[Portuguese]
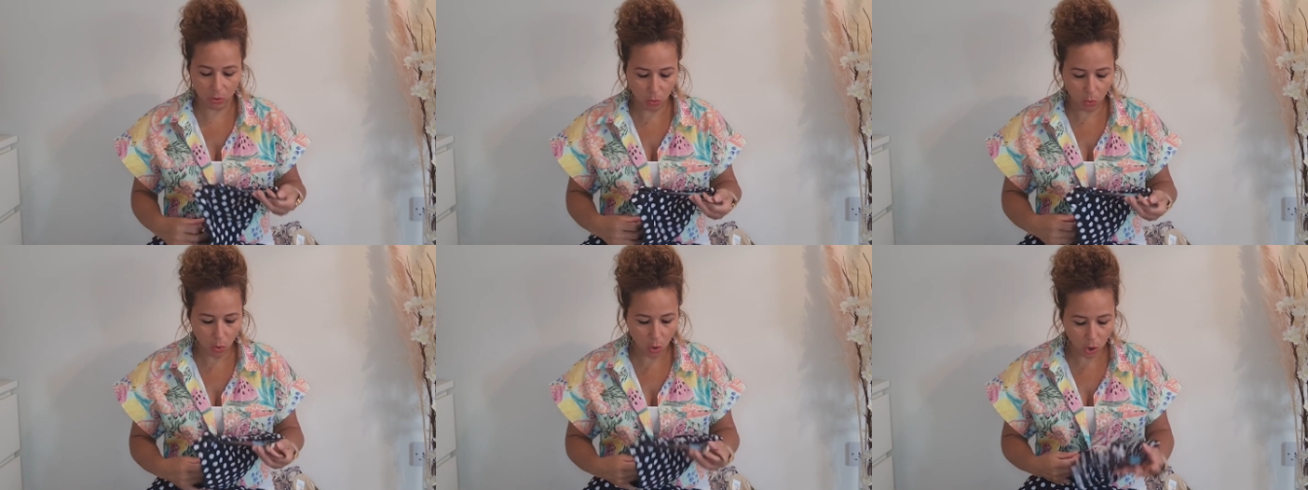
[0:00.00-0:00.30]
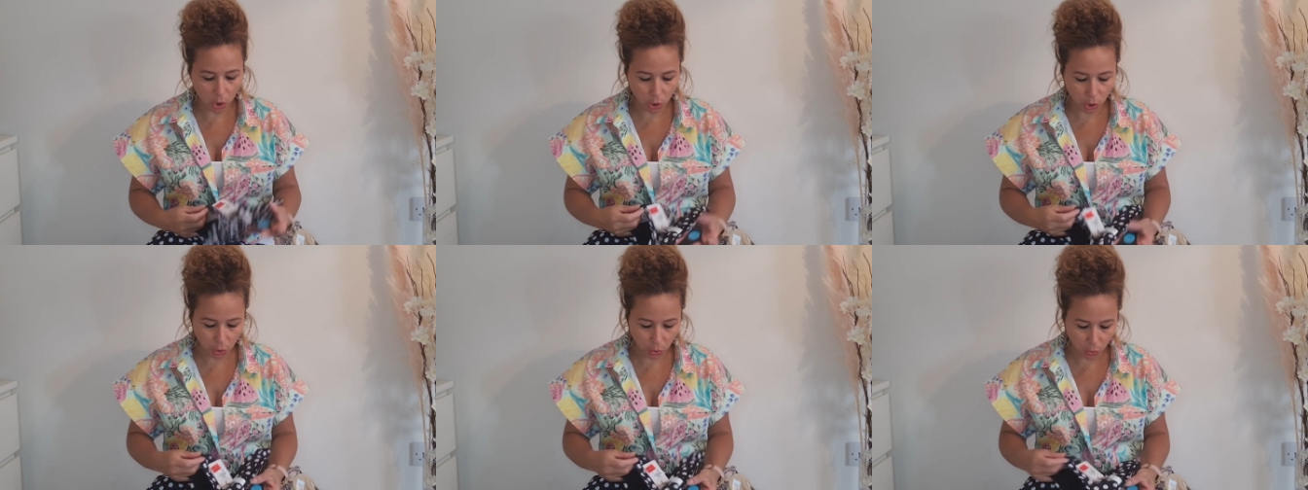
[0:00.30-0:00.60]
Eu
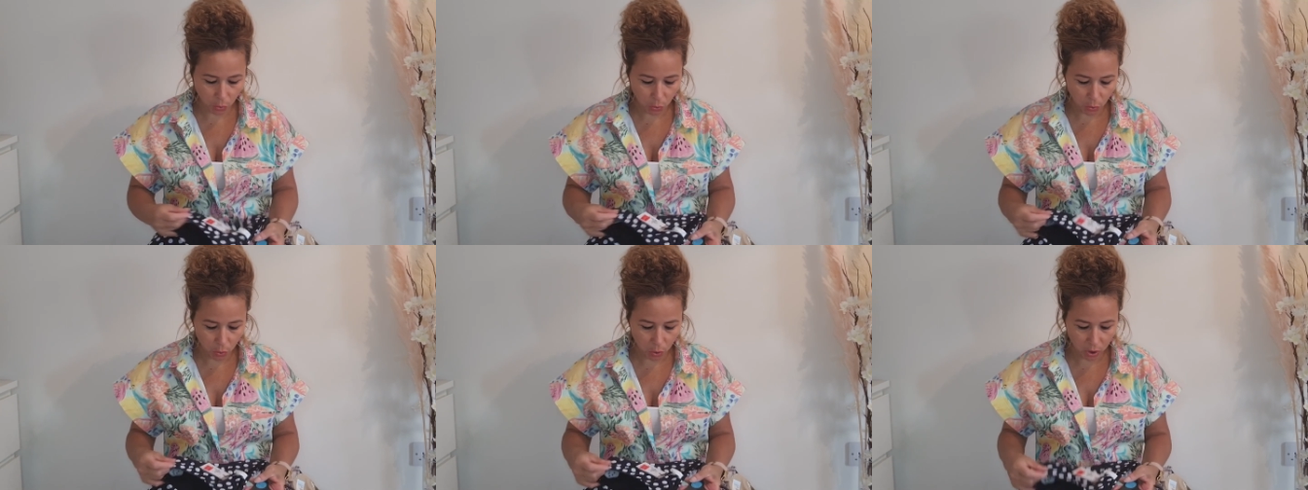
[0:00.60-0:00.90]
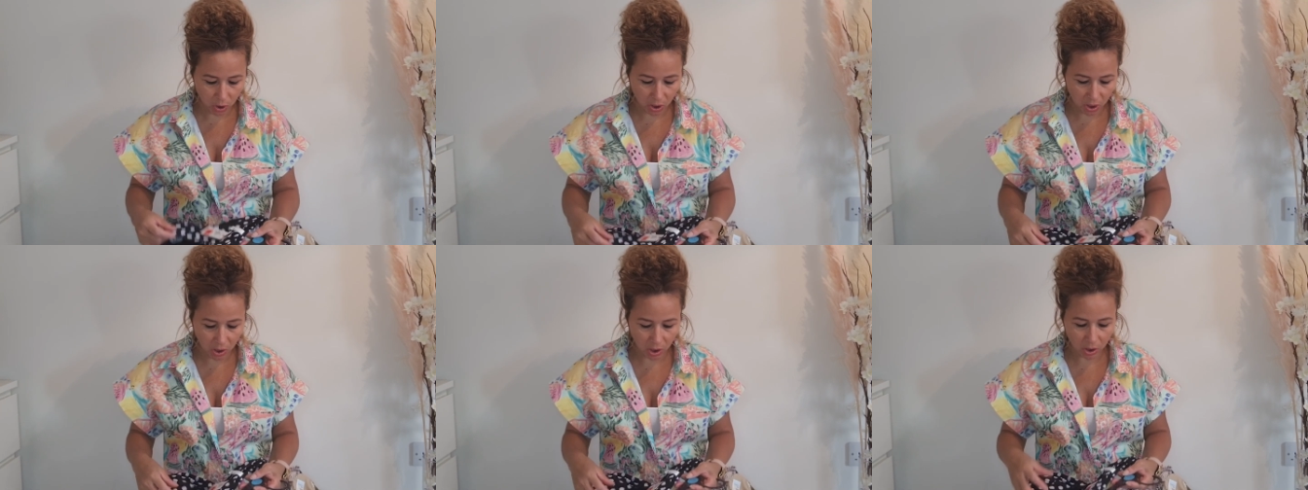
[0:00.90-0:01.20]
gosto
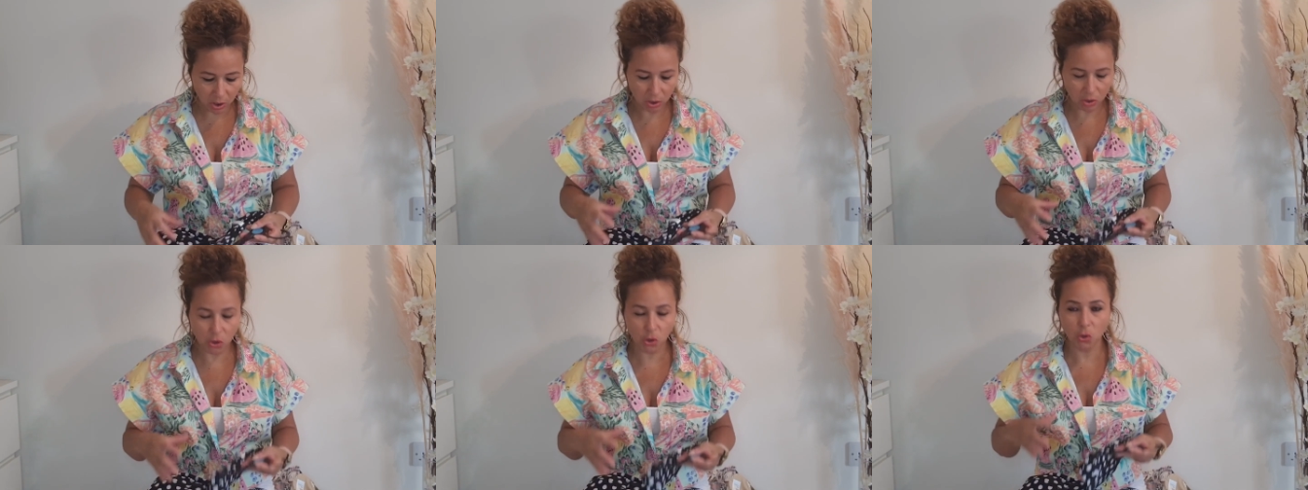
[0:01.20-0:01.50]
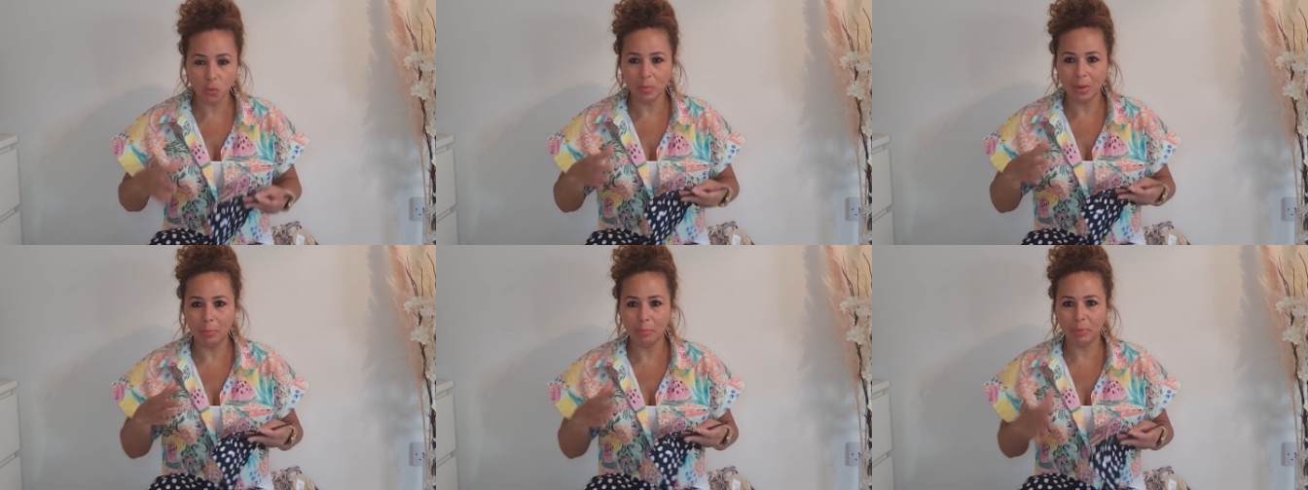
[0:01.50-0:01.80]
de
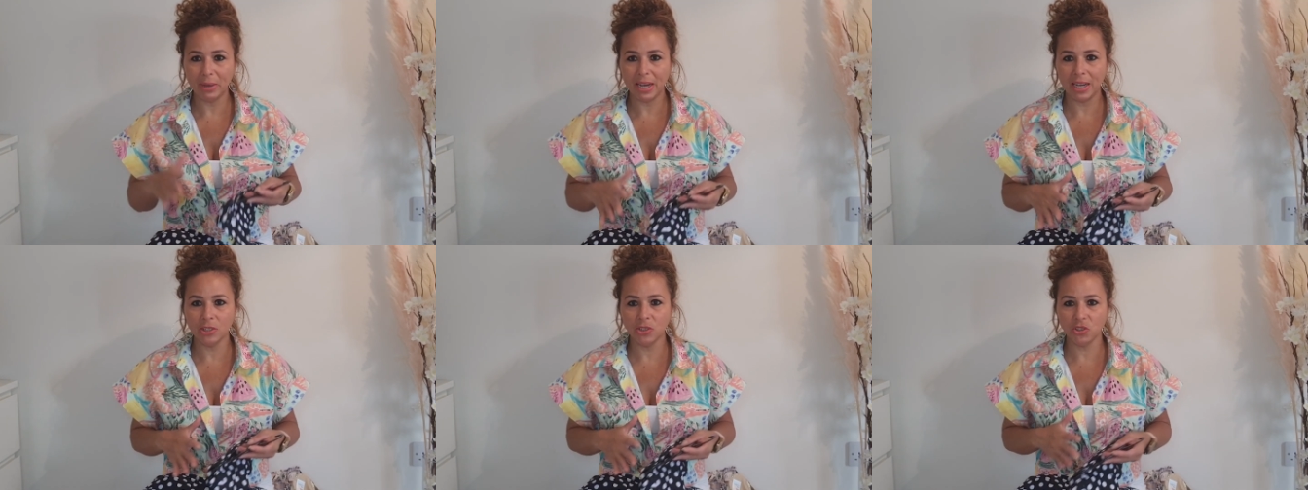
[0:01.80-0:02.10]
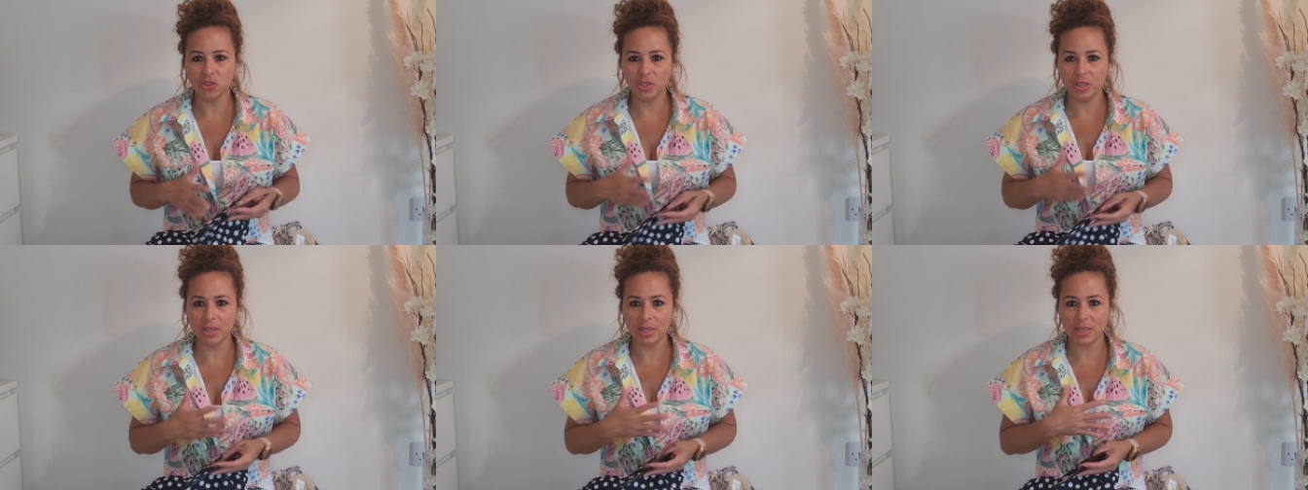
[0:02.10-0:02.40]
uma parte
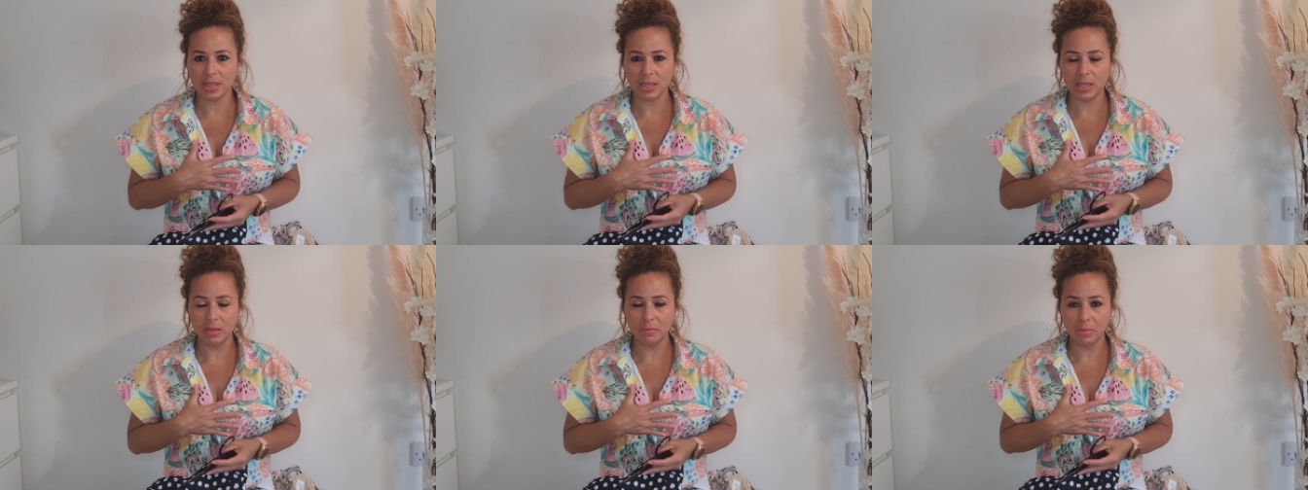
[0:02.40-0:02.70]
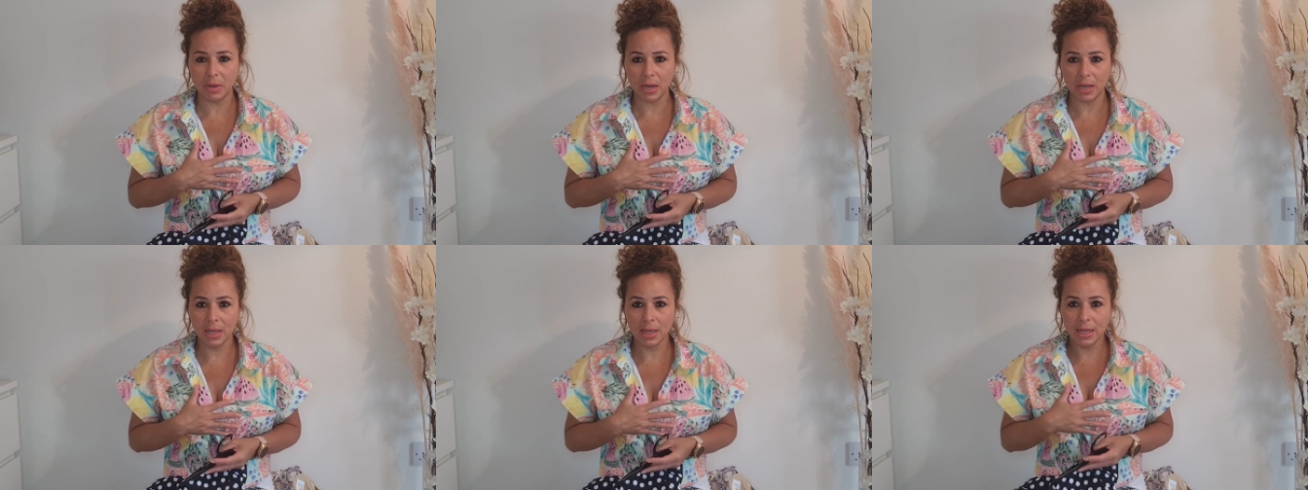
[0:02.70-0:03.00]
de
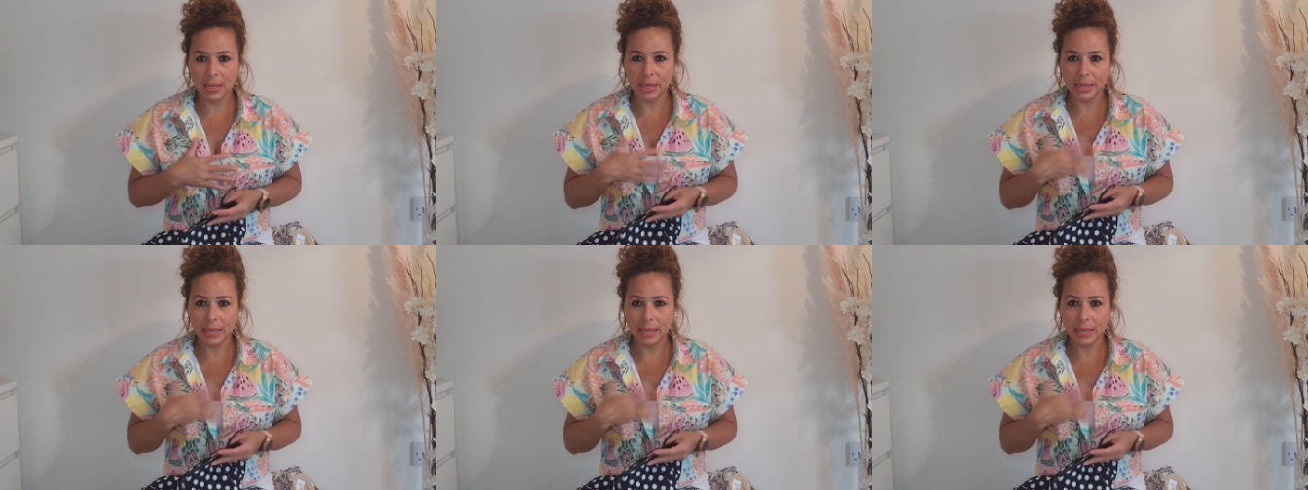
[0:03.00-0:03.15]
cima